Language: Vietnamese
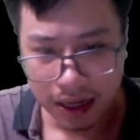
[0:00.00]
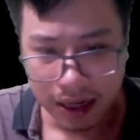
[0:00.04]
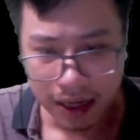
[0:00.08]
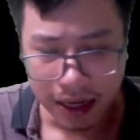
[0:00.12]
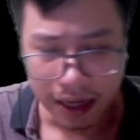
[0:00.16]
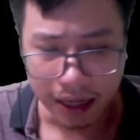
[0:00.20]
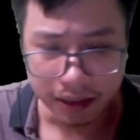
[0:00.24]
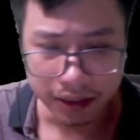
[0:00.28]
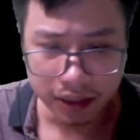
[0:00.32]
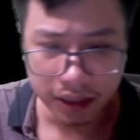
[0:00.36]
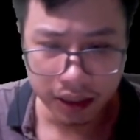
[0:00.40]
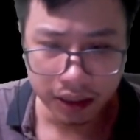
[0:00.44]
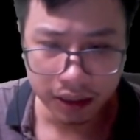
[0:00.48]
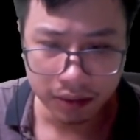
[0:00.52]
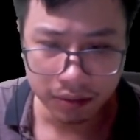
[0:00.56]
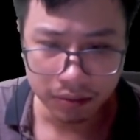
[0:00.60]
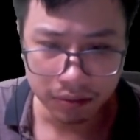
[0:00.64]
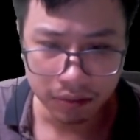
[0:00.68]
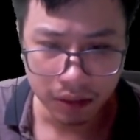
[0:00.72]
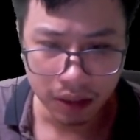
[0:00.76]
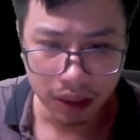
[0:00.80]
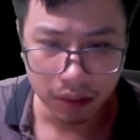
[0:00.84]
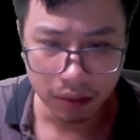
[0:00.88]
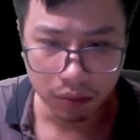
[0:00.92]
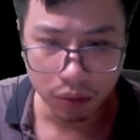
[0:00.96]
Hắn
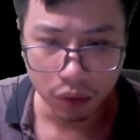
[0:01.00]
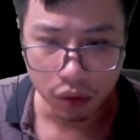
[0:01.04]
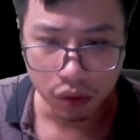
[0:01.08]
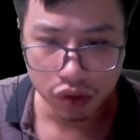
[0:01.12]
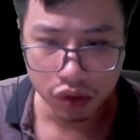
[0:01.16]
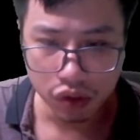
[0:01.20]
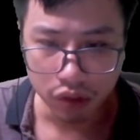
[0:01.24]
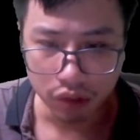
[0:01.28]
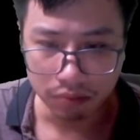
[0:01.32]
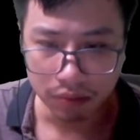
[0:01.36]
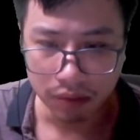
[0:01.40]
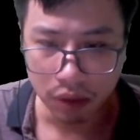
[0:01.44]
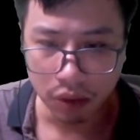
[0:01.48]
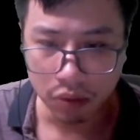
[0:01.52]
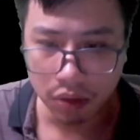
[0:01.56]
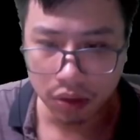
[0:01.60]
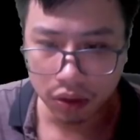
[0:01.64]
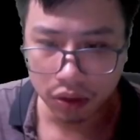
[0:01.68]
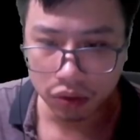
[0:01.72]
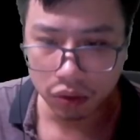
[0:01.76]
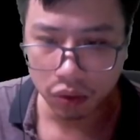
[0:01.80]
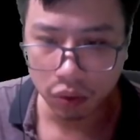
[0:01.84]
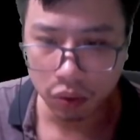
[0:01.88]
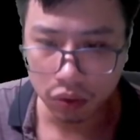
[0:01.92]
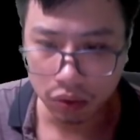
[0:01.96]
nhìn 4 giọt máu
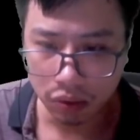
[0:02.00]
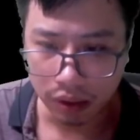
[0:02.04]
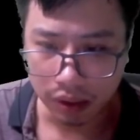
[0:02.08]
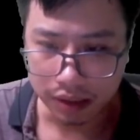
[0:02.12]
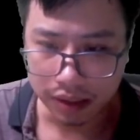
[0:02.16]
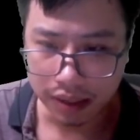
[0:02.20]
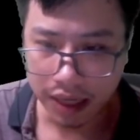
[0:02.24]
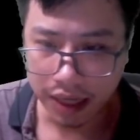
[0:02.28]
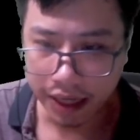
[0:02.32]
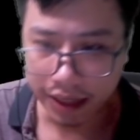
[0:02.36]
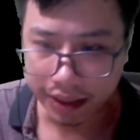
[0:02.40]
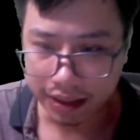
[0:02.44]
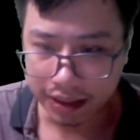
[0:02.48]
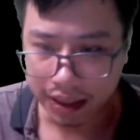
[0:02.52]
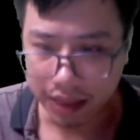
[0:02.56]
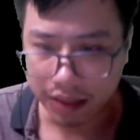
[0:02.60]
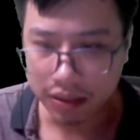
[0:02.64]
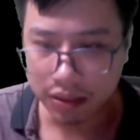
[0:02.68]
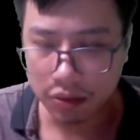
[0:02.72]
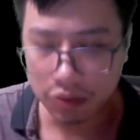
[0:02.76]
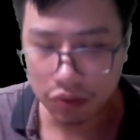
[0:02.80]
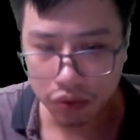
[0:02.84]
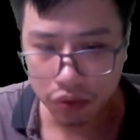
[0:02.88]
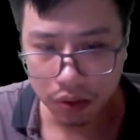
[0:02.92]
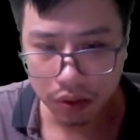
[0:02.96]
ngưng tụ tỏa ra ánh sáng
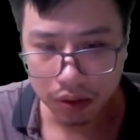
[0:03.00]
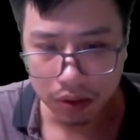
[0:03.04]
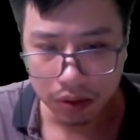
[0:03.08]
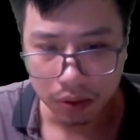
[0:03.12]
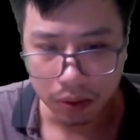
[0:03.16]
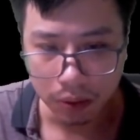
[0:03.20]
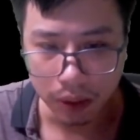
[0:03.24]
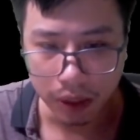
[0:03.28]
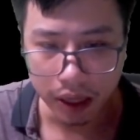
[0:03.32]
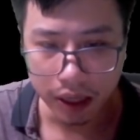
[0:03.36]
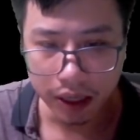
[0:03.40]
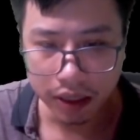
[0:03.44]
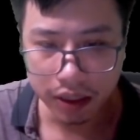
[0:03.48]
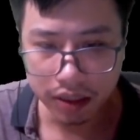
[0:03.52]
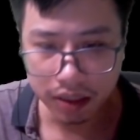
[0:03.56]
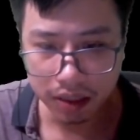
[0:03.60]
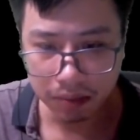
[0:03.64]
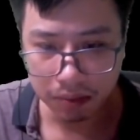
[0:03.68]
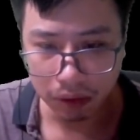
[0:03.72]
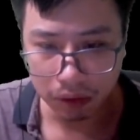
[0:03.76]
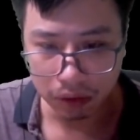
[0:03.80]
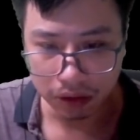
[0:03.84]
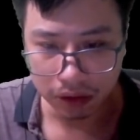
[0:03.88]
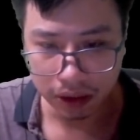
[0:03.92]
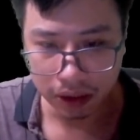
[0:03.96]
trong suốt, lóe lên trên
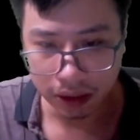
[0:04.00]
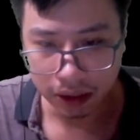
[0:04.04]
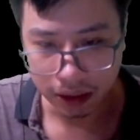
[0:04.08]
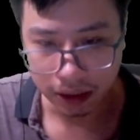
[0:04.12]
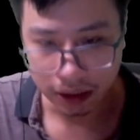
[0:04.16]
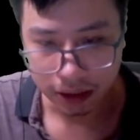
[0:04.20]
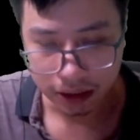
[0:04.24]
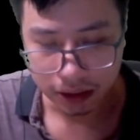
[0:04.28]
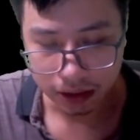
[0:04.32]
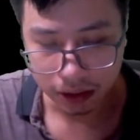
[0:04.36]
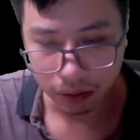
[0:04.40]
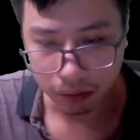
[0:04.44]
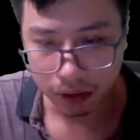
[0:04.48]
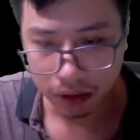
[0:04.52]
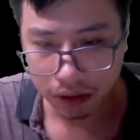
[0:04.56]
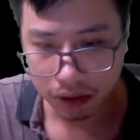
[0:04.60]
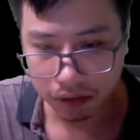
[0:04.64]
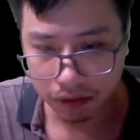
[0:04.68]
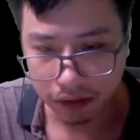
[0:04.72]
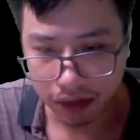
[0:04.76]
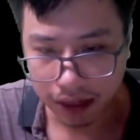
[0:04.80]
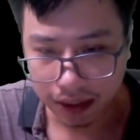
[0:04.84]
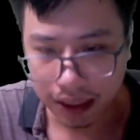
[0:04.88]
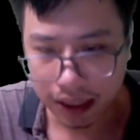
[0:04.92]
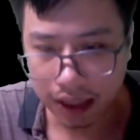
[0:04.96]
bầu trời, giống như
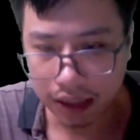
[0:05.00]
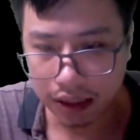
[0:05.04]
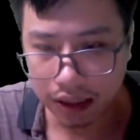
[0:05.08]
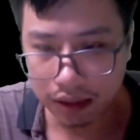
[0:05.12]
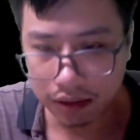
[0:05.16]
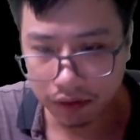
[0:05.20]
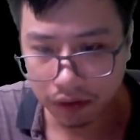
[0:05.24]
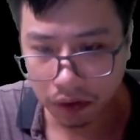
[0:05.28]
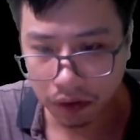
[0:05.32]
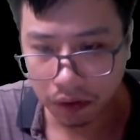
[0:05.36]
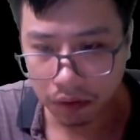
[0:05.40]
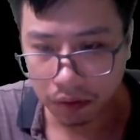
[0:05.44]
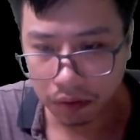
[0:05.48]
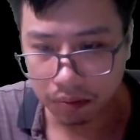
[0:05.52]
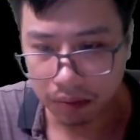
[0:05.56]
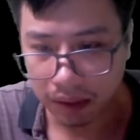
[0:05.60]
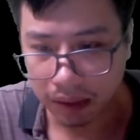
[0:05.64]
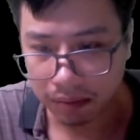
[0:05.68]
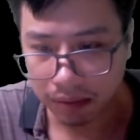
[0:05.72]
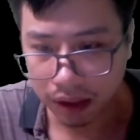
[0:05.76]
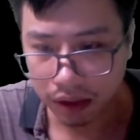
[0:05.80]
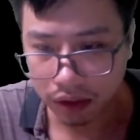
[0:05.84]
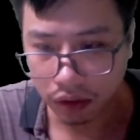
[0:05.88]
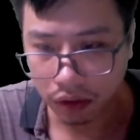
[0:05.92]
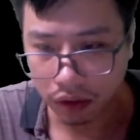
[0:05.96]
phá tan hư vô,
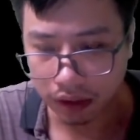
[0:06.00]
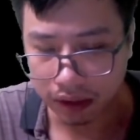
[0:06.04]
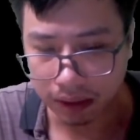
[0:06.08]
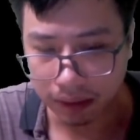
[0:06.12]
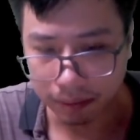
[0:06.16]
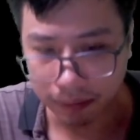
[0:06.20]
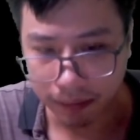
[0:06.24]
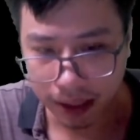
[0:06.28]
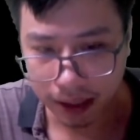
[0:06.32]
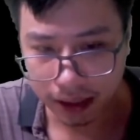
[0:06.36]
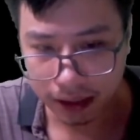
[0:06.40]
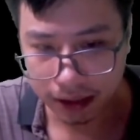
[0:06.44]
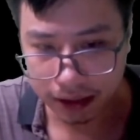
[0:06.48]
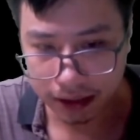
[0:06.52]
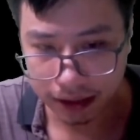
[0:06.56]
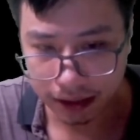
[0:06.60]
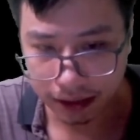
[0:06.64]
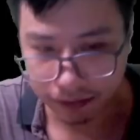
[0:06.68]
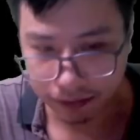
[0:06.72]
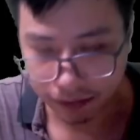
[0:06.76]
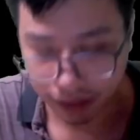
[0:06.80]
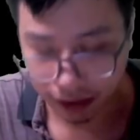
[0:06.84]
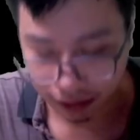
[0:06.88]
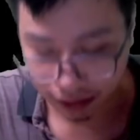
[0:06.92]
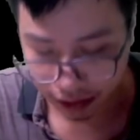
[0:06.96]
biến mất khỏi tầm mắt,
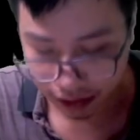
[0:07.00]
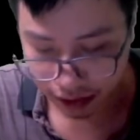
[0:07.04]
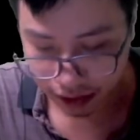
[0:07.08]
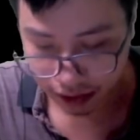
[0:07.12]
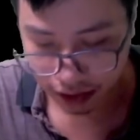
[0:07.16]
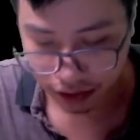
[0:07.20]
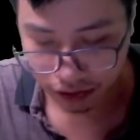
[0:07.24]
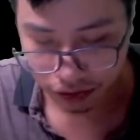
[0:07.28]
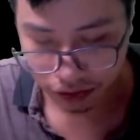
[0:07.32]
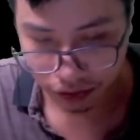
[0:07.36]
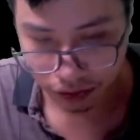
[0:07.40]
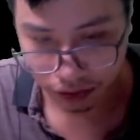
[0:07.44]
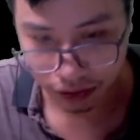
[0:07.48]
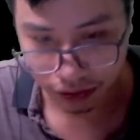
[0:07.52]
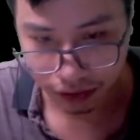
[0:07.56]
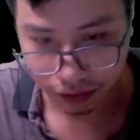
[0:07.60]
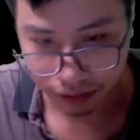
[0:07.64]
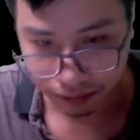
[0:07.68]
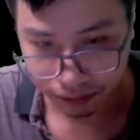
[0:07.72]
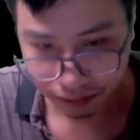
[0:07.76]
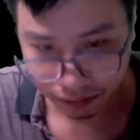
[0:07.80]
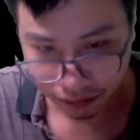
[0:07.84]
chìm vào nơi xa xôi.